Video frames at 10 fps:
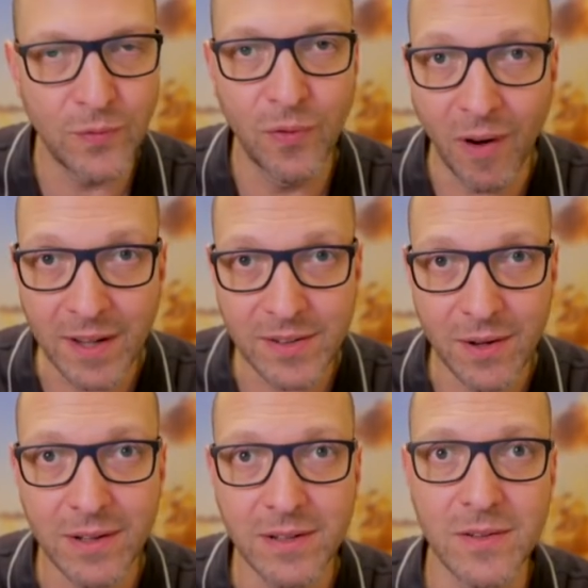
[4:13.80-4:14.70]

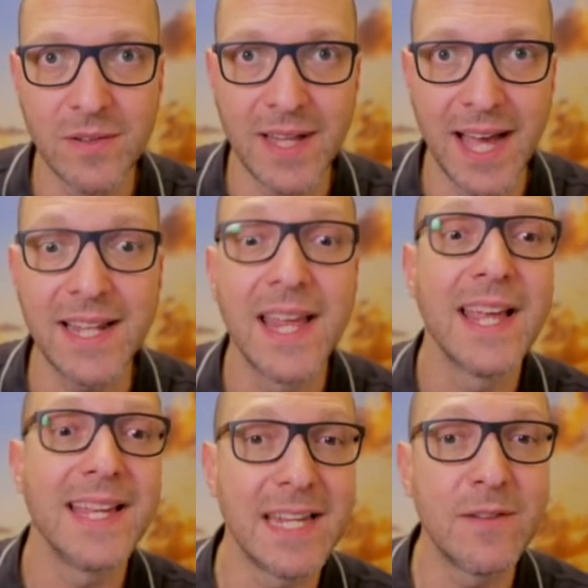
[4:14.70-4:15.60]
Vorsorge zu sein,
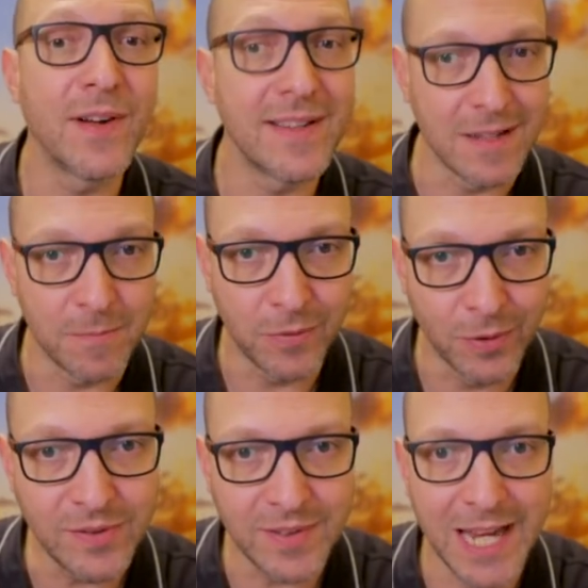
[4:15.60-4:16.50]
jedenfalls im
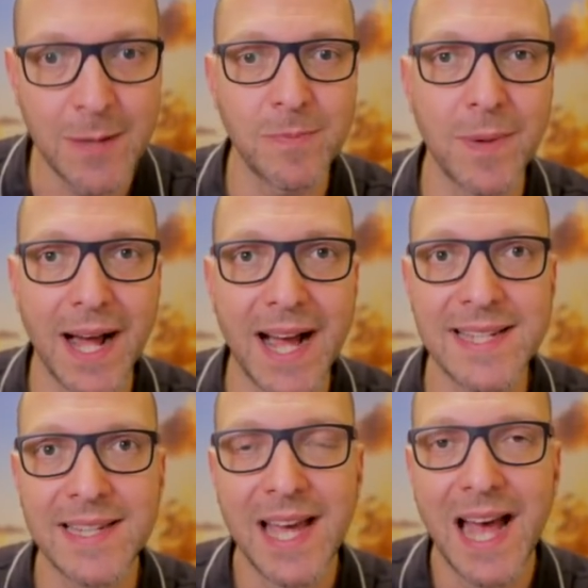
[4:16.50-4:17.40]

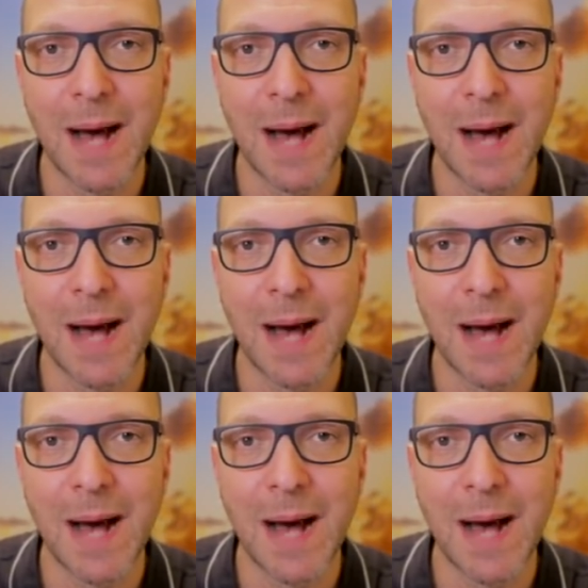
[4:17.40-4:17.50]
Brustkrebsbereich.